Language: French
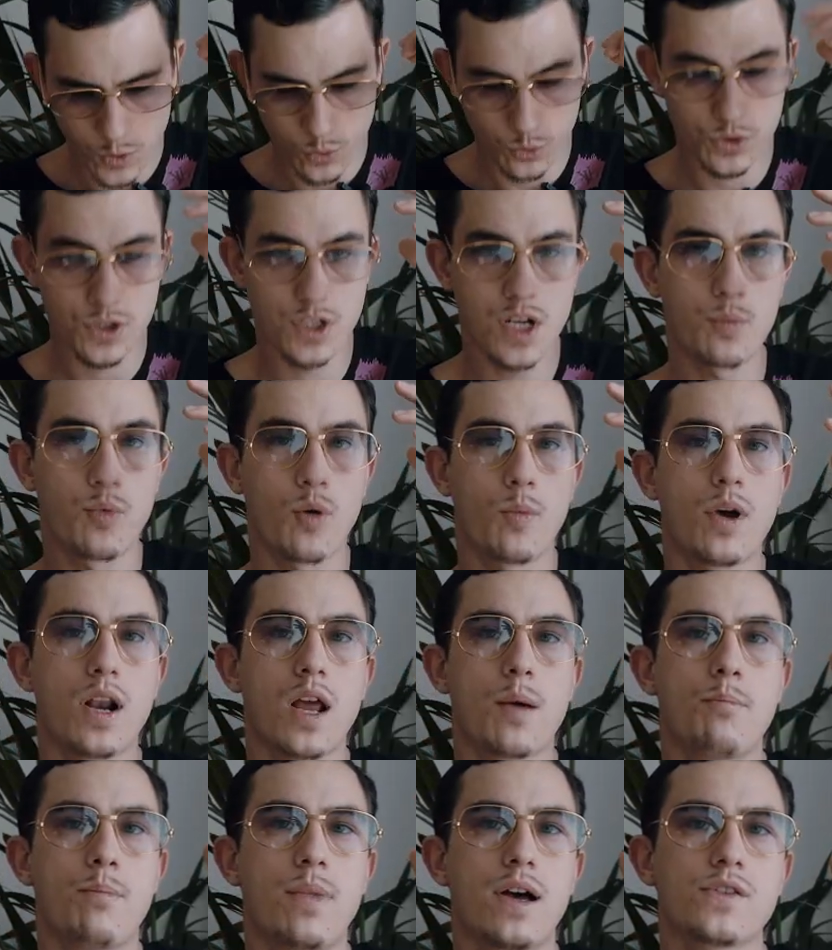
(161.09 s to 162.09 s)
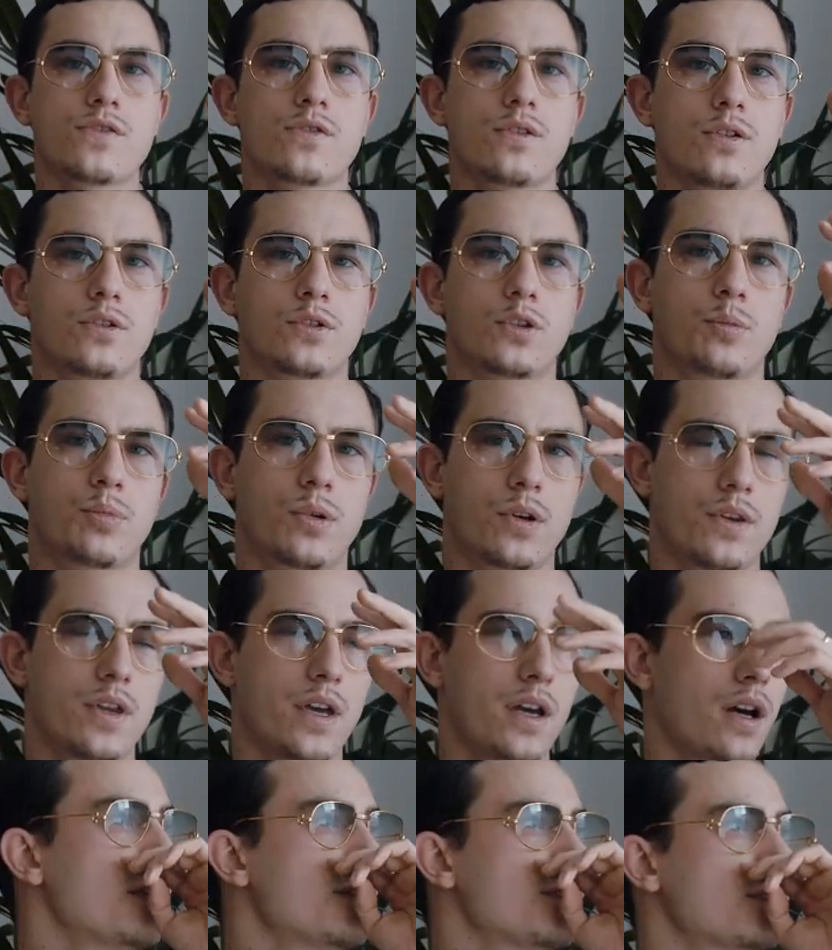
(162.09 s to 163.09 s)
Donc, déjà, pour moi, la base de
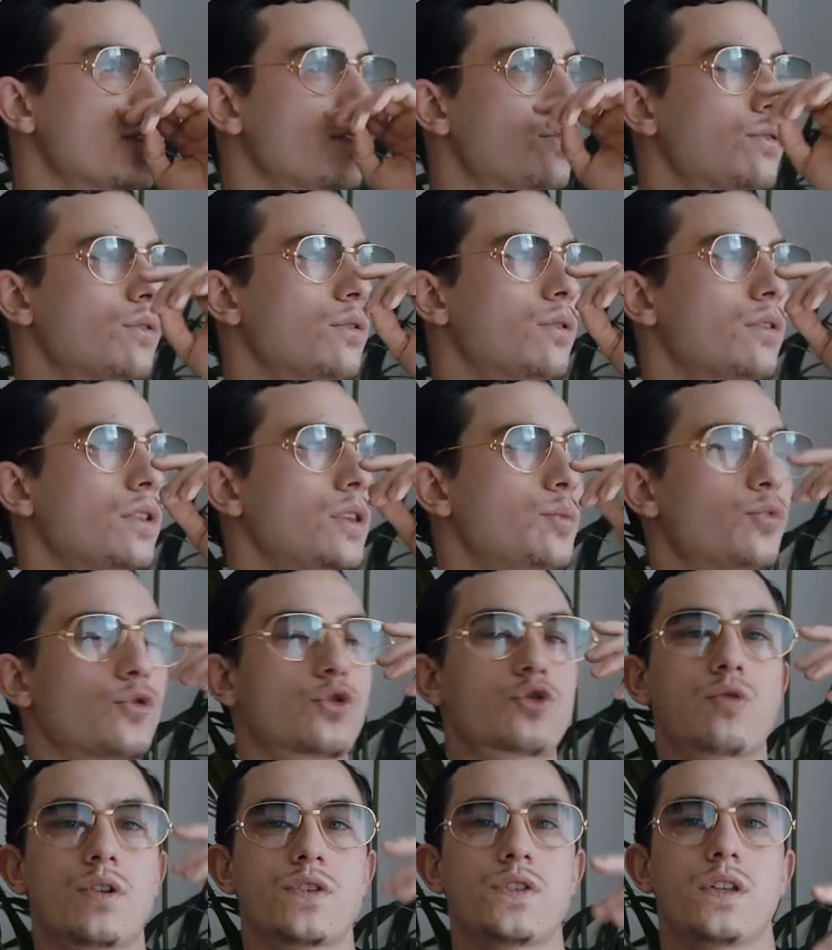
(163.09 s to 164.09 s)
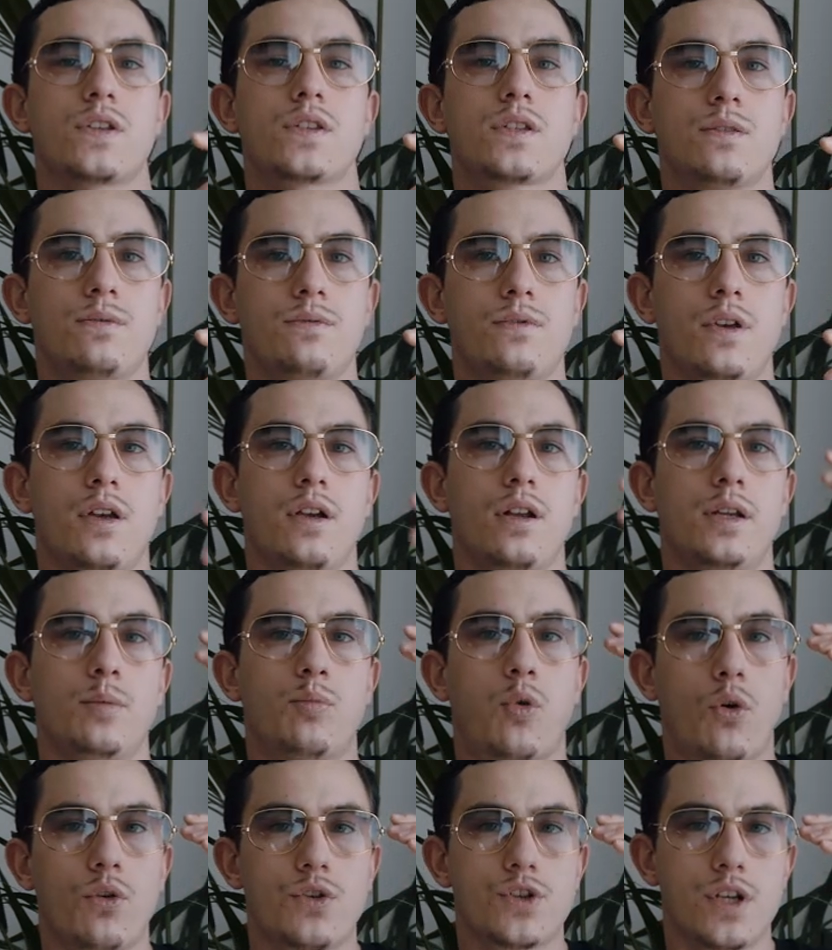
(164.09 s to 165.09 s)
l'entrepreneur, c'est qu'il peut choisir ce qu'il fait, les
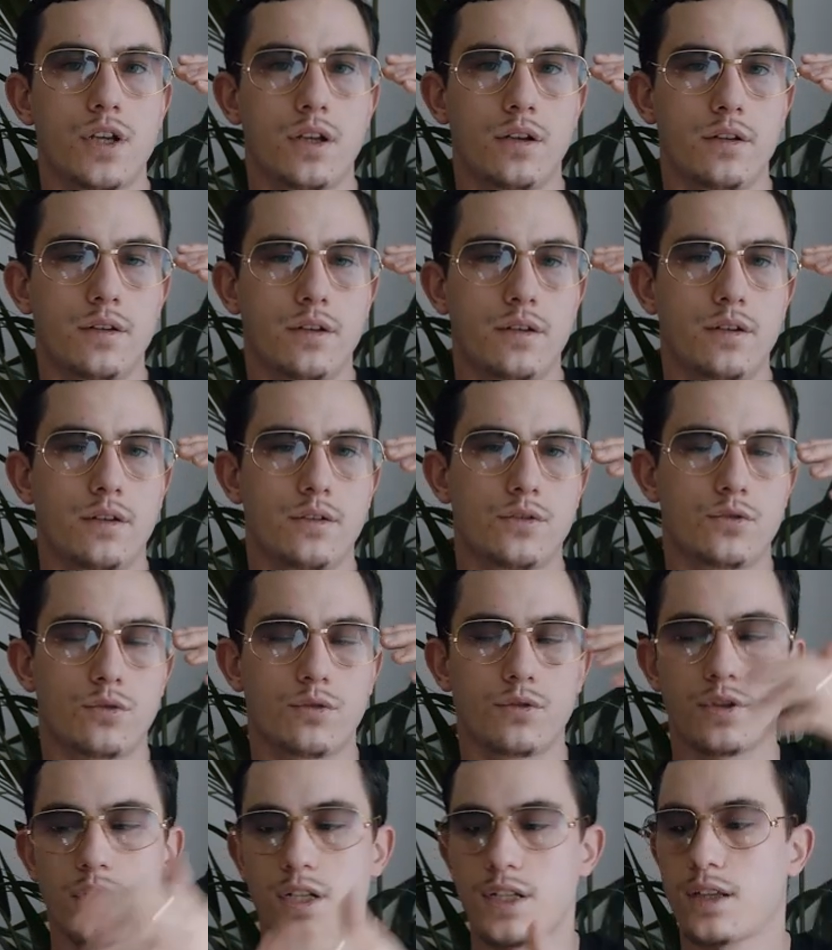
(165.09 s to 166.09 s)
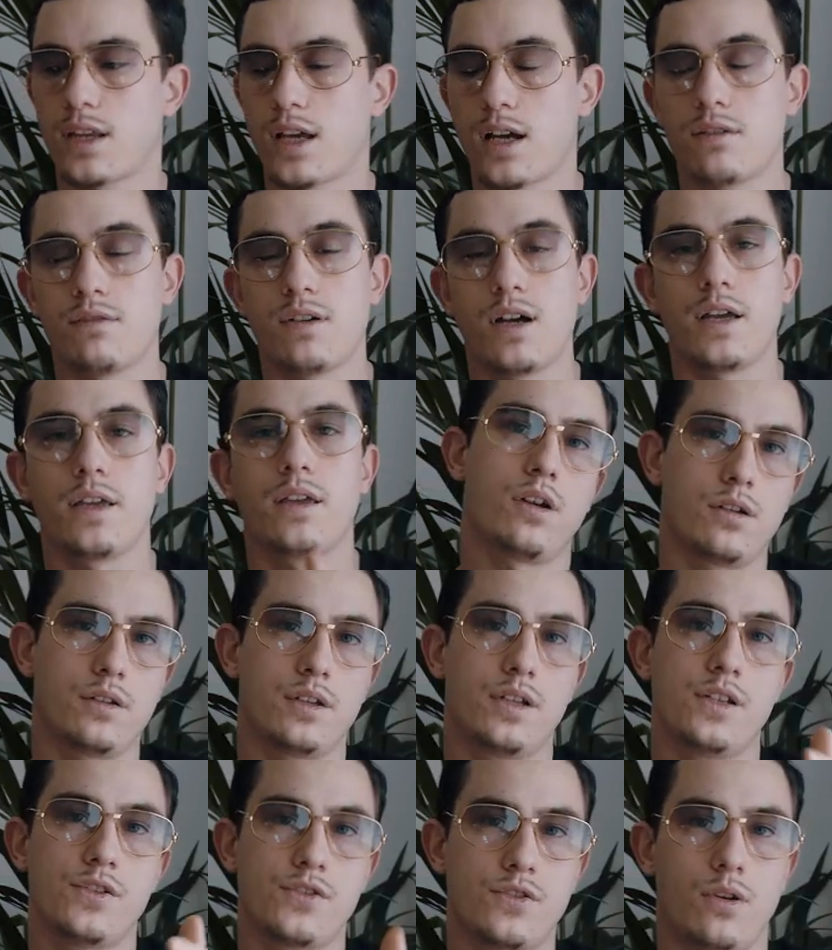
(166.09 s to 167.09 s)
projets euh, sur lesquels il travaille
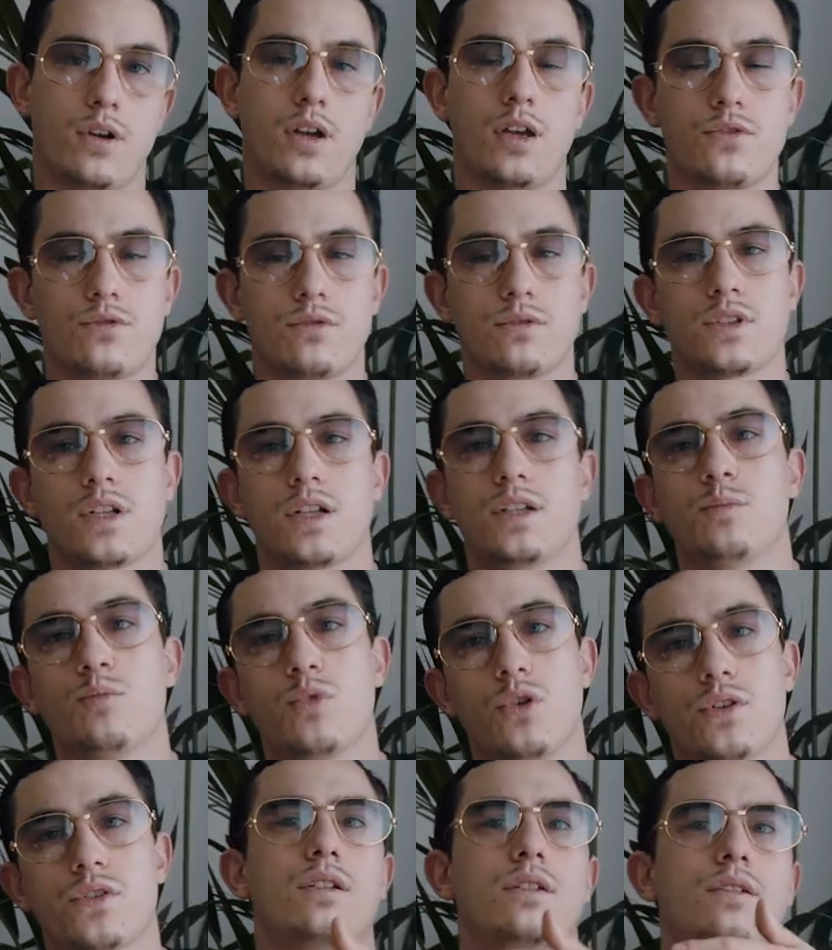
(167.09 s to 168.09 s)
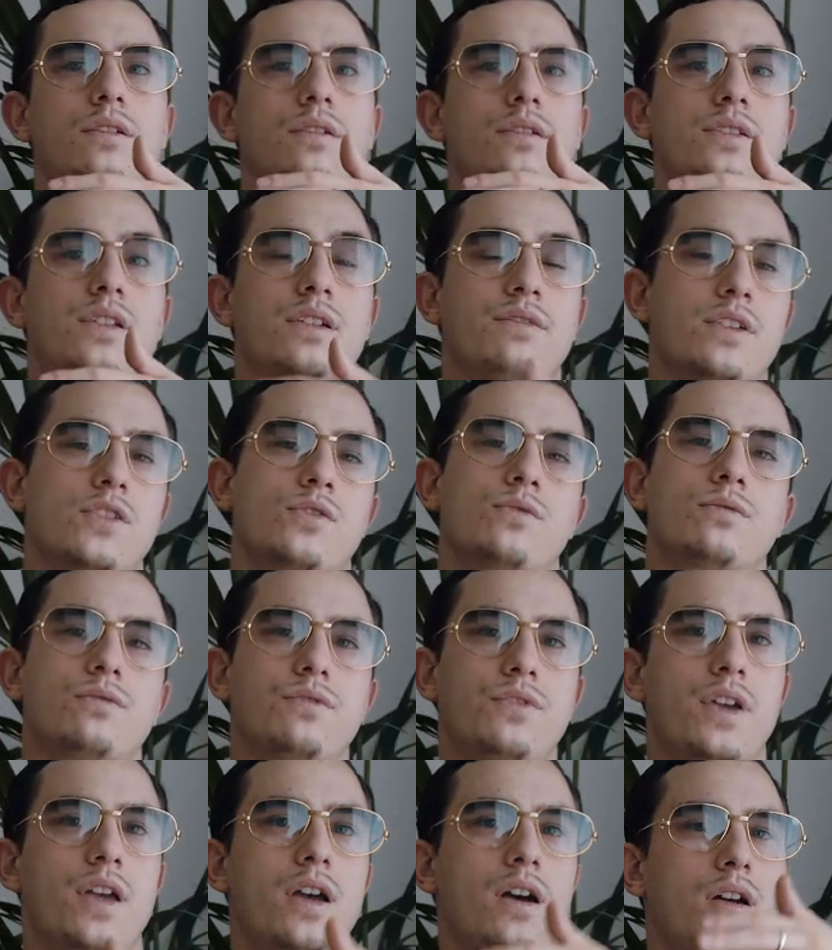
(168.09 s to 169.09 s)
et les horaires sur lesquels il bosse, euh, sa façon de
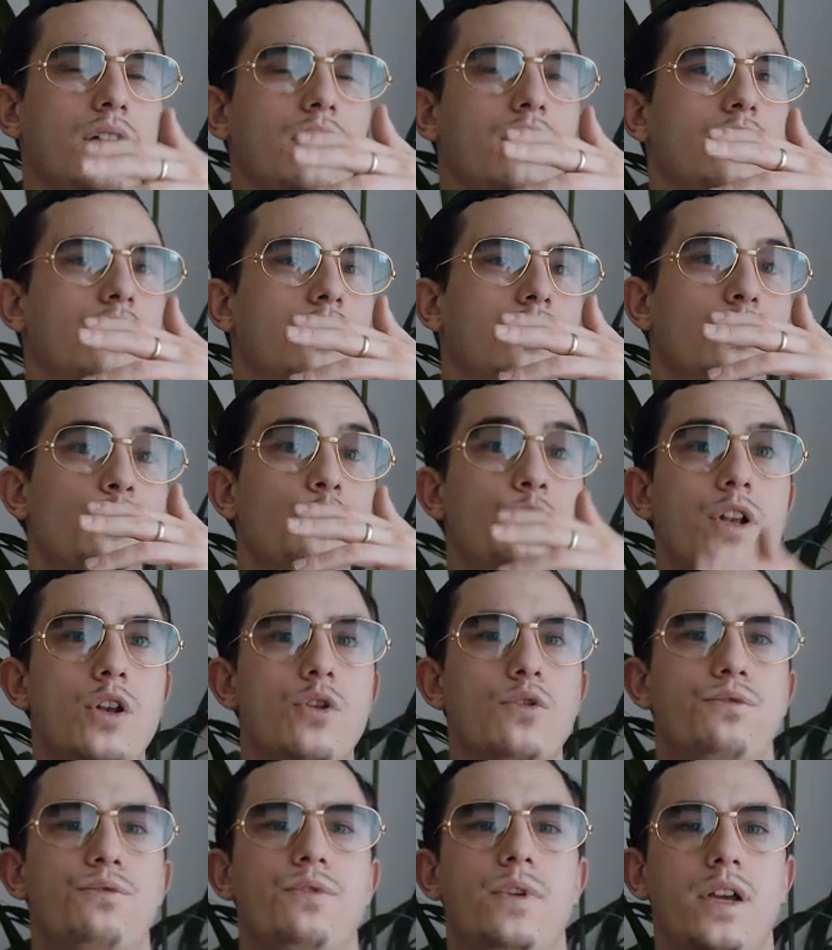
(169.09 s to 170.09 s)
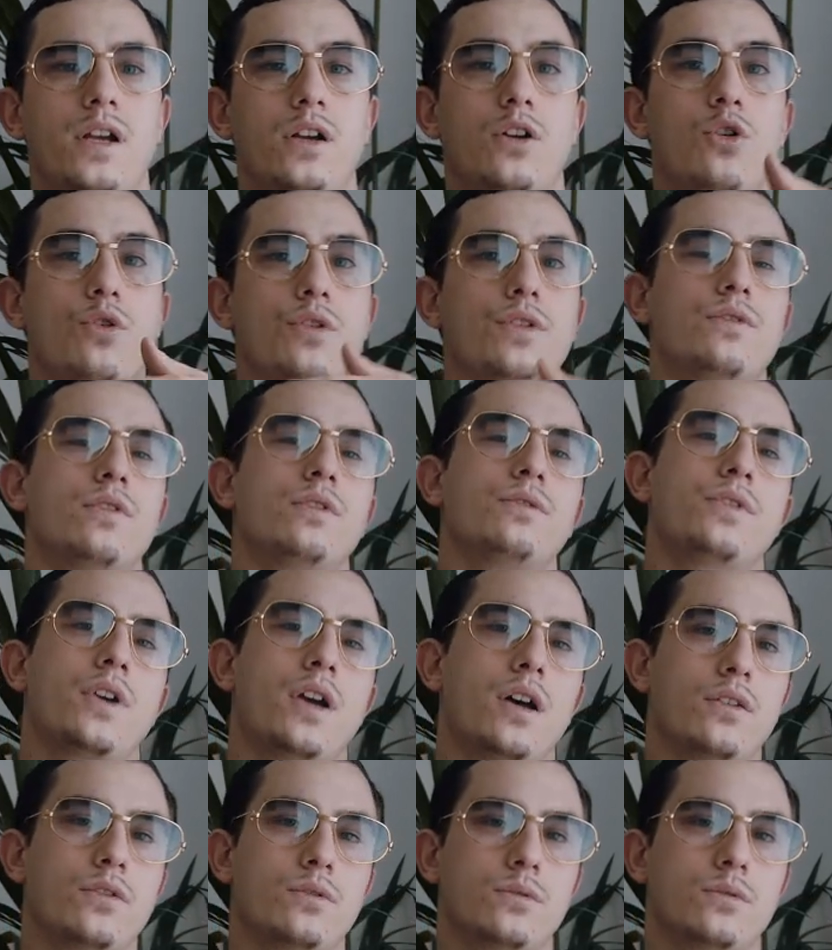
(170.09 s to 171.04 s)
faire, euh, où il le fait, quand il veut le faire.